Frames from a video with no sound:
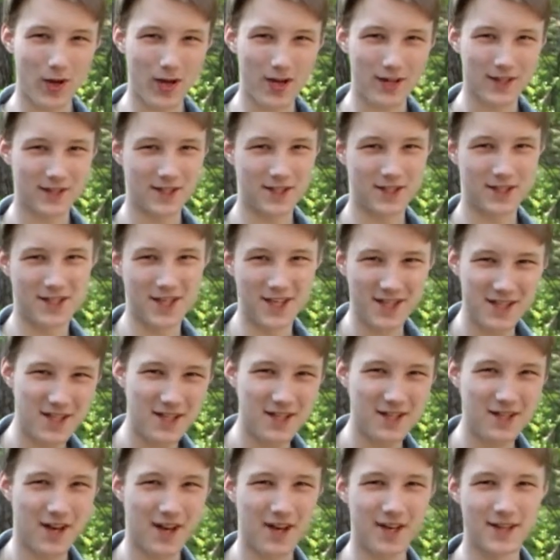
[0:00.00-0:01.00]
która
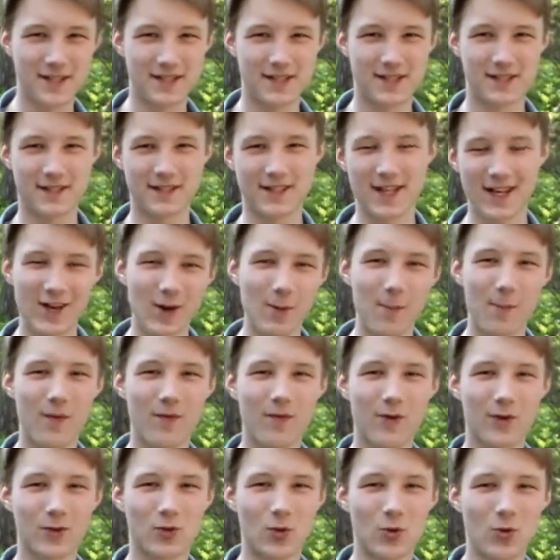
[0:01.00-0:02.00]
dziedzina i z
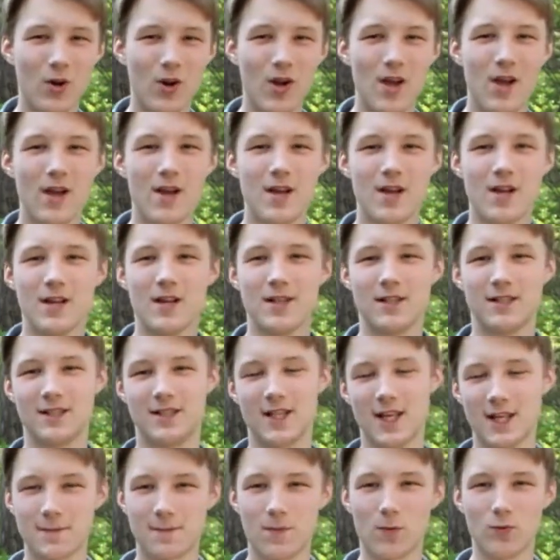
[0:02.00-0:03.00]
tego powodu
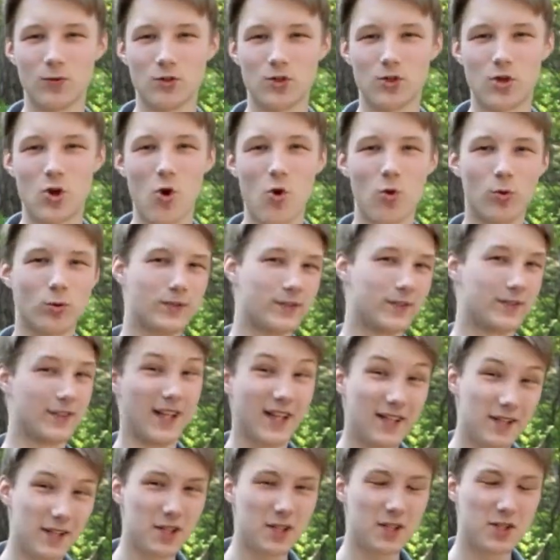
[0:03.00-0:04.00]
zespół
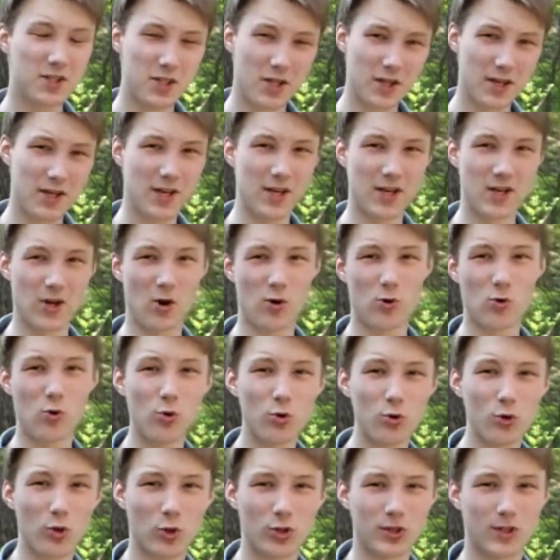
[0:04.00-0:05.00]
szkół technicznych
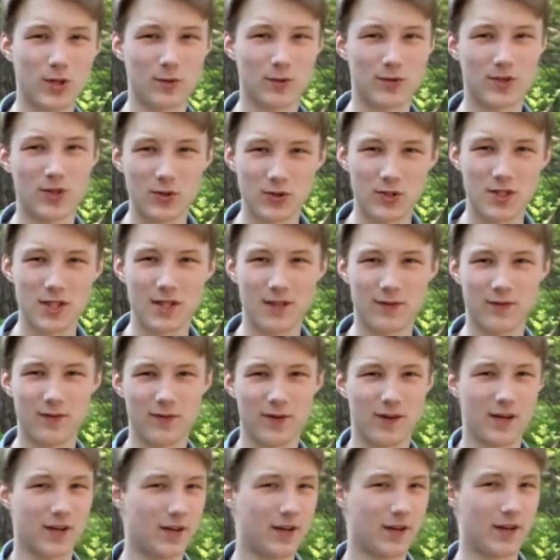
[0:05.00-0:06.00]
i
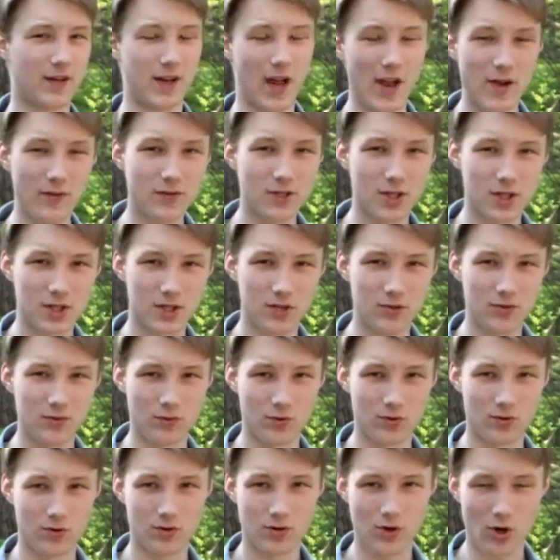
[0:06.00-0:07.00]
ogólnokształcących w
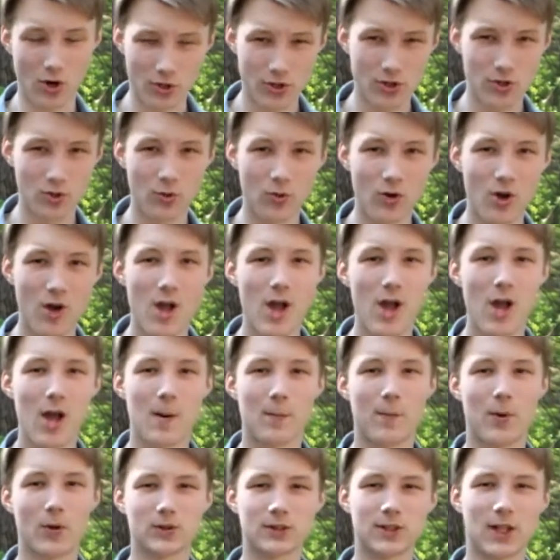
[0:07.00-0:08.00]
Kędzierzyniu Koźlu
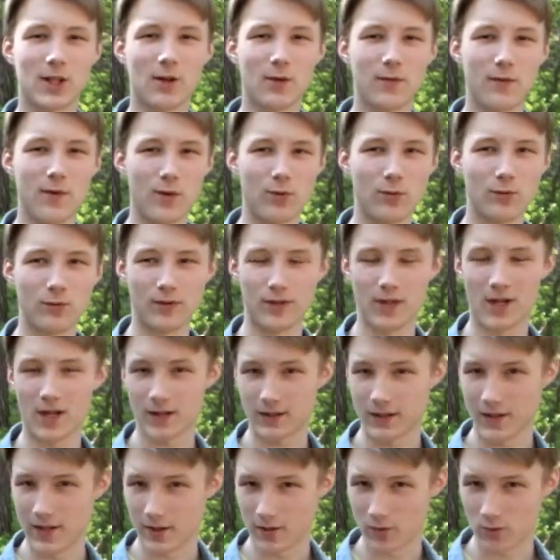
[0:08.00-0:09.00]
postanowił
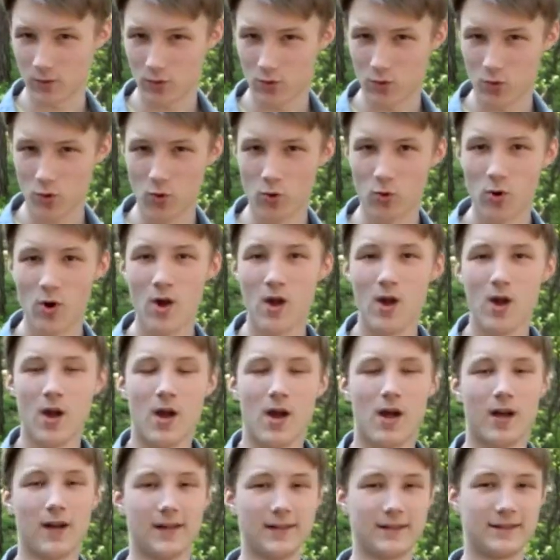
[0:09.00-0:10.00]
na kierunku
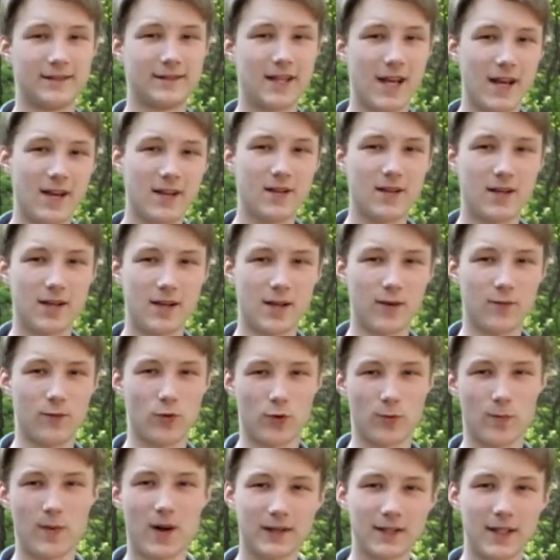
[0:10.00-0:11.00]
E,
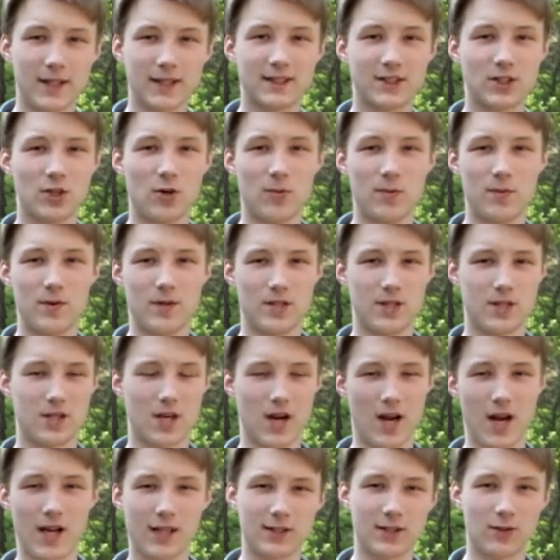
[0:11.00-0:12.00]
technik informatyk
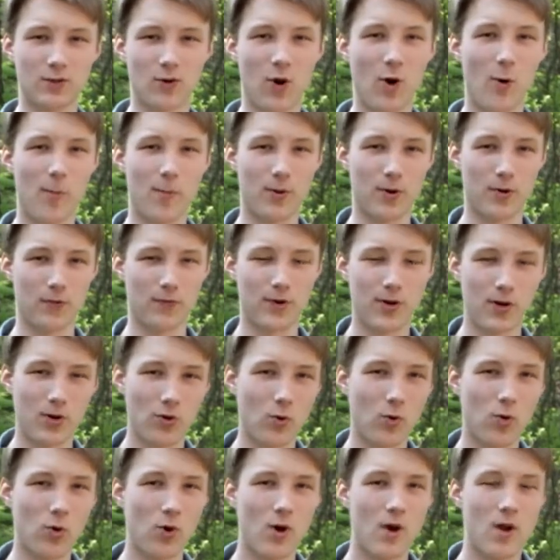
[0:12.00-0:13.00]
zrobić klasę o
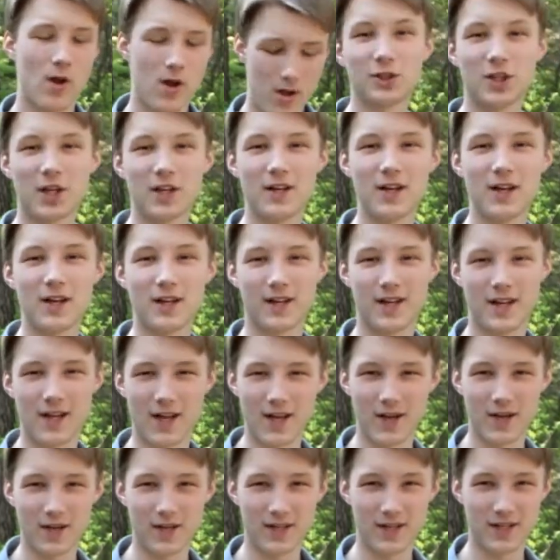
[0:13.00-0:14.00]
profilu
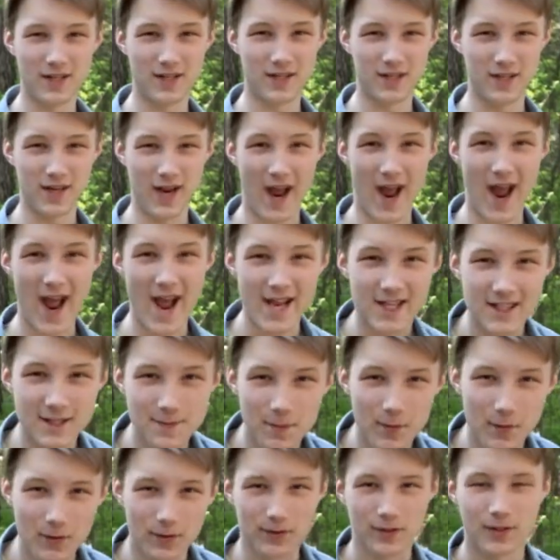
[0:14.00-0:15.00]
tworzenie gier i
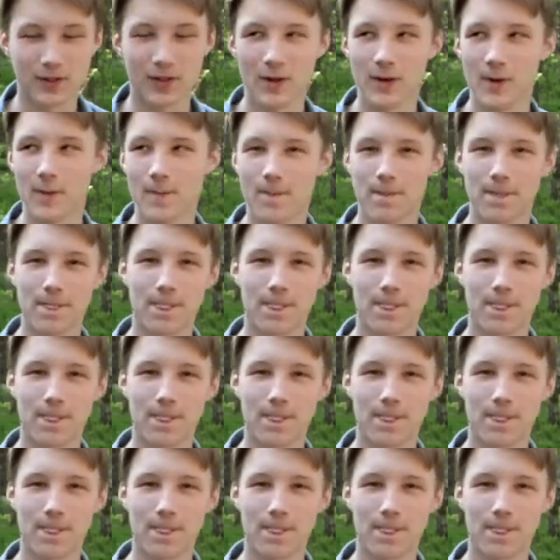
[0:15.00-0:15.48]
e-sport.